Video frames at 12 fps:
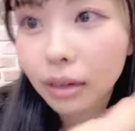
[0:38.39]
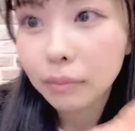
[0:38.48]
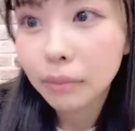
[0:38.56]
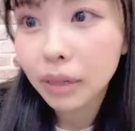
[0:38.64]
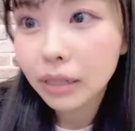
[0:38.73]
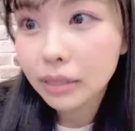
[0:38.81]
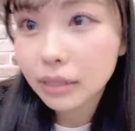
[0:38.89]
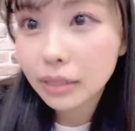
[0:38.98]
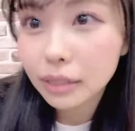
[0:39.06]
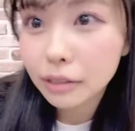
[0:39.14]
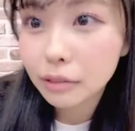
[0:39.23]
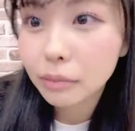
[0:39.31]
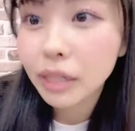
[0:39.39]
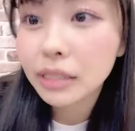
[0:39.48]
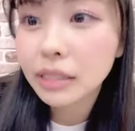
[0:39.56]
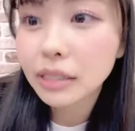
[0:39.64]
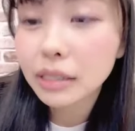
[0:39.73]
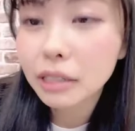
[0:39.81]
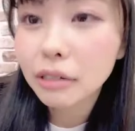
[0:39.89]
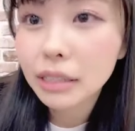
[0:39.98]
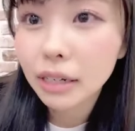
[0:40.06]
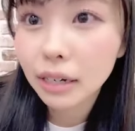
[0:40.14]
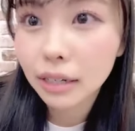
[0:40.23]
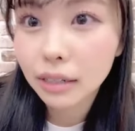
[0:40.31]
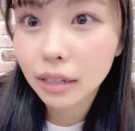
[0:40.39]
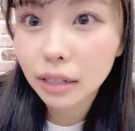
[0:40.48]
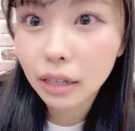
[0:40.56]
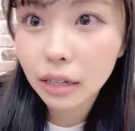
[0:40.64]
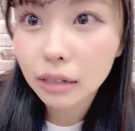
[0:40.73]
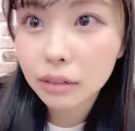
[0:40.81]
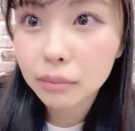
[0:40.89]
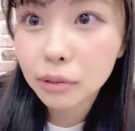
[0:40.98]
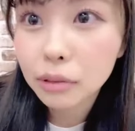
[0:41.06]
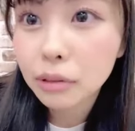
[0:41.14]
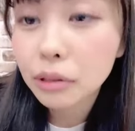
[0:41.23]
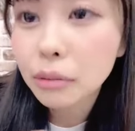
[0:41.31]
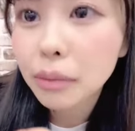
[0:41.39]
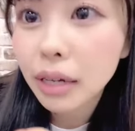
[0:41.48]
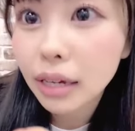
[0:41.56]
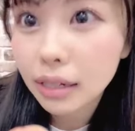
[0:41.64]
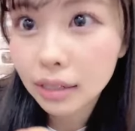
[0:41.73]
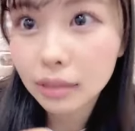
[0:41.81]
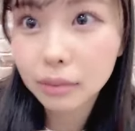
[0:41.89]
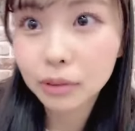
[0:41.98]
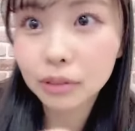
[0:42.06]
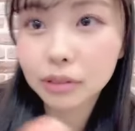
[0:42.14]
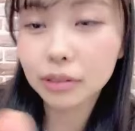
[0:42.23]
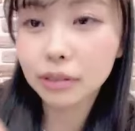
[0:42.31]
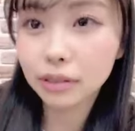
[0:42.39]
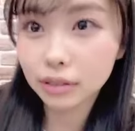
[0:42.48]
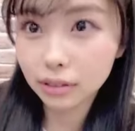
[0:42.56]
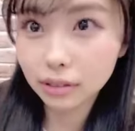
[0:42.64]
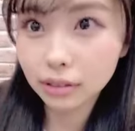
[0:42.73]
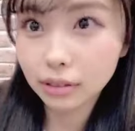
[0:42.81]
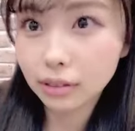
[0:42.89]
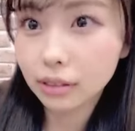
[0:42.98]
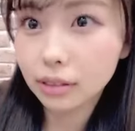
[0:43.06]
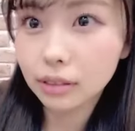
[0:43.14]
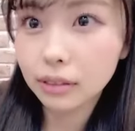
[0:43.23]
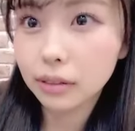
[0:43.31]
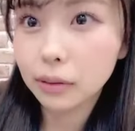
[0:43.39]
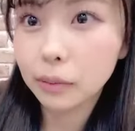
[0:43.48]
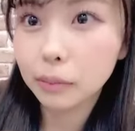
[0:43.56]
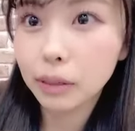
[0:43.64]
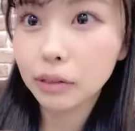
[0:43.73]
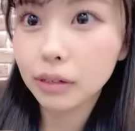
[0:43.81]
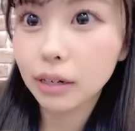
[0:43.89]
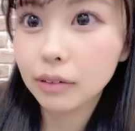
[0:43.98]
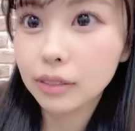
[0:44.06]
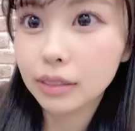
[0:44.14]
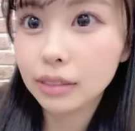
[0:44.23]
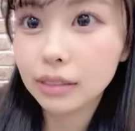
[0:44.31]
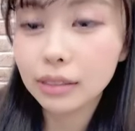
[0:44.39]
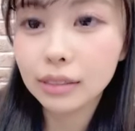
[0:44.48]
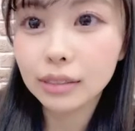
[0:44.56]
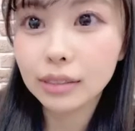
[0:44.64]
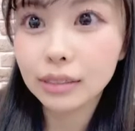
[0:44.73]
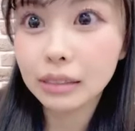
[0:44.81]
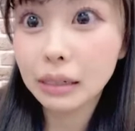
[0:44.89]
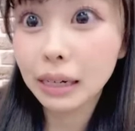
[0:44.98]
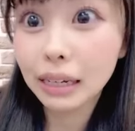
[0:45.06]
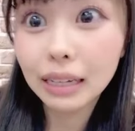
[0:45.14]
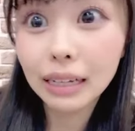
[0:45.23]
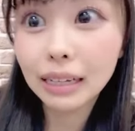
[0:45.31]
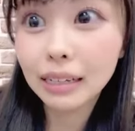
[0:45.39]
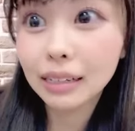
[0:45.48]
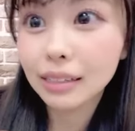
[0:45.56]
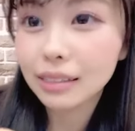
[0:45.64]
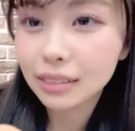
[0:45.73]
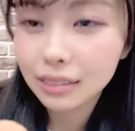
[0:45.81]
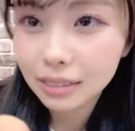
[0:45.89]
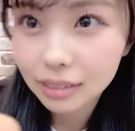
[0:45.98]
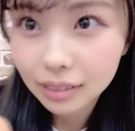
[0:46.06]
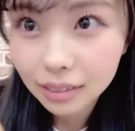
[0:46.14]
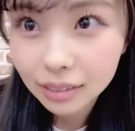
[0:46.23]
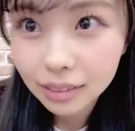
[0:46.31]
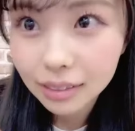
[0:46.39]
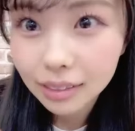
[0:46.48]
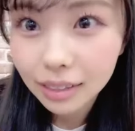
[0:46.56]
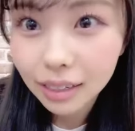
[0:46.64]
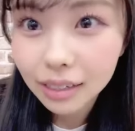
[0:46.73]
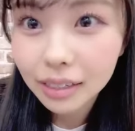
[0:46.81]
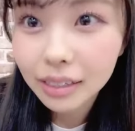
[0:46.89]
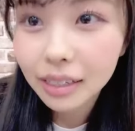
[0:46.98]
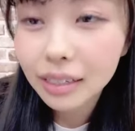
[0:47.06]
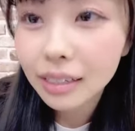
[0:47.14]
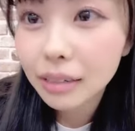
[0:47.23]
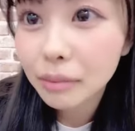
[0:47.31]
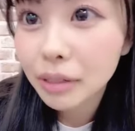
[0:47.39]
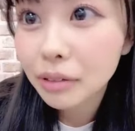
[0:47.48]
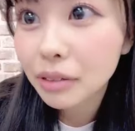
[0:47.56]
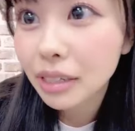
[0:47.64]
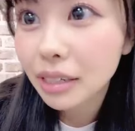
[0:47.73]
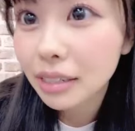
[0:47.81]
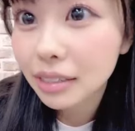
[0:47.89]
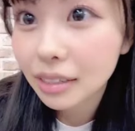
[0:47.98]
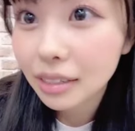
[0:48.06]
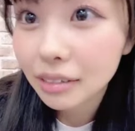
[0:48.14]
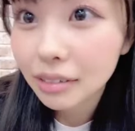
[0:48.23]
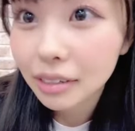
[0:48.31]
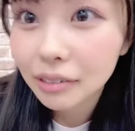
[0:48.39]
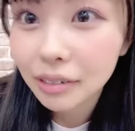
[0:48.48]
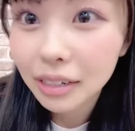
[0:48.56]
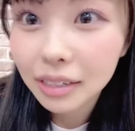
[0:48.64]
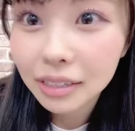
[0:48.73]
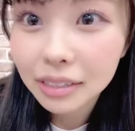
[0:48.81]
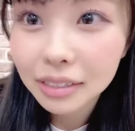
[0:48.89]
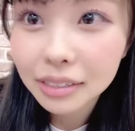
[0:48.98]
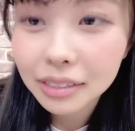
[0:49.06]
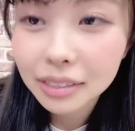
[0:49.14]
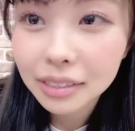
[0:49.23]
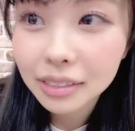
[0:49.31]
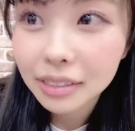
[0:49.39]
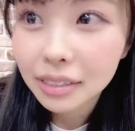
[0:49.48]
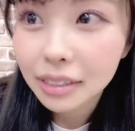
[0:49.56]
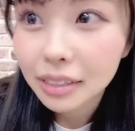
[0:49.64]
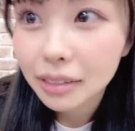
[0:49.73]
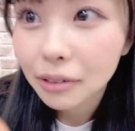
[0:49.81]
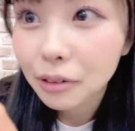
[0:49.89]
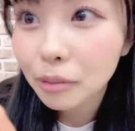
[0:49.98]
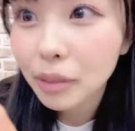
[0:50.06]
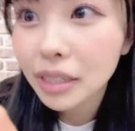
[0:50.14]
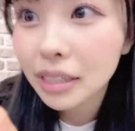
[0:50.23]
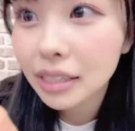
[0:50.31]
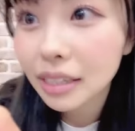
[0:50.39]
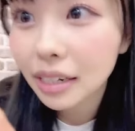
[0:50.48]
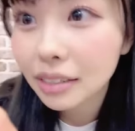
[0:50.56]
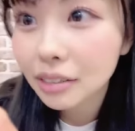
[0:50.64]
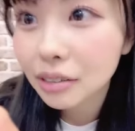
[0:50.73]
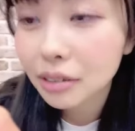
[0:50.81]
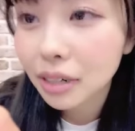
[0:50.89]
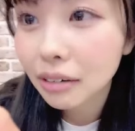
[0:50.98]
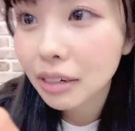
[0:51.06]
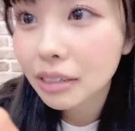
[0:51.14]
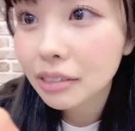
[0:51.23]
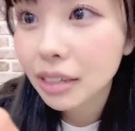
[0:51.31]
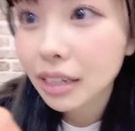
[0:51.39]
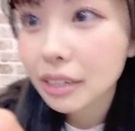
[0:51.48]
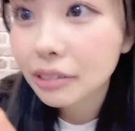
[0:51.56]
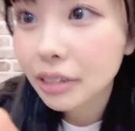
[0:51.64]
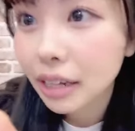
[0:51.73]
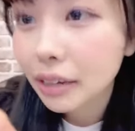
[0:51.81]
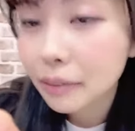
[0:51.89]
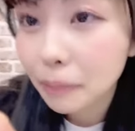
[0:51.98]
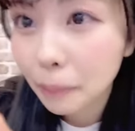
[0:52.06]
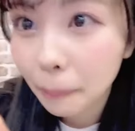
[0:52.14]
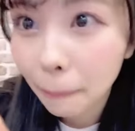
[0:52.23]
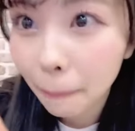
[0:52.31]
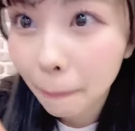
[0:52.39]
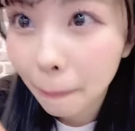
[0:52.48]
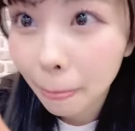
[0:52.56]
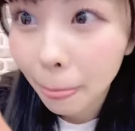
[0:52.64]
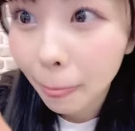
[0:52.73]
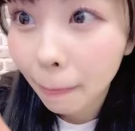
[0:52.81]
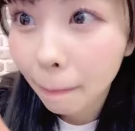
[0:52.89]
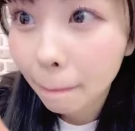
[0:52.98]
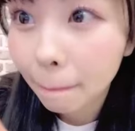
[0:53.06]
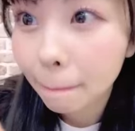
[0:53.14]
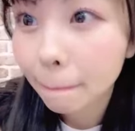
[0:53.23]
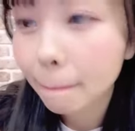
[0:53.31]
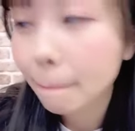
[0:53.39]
目小さく目小さくはならへんねんな元の目に戻るほんまの顔にわあエイリアン並みのでかさになるねこれここまで来たらちょっと可愛くないよね可愛く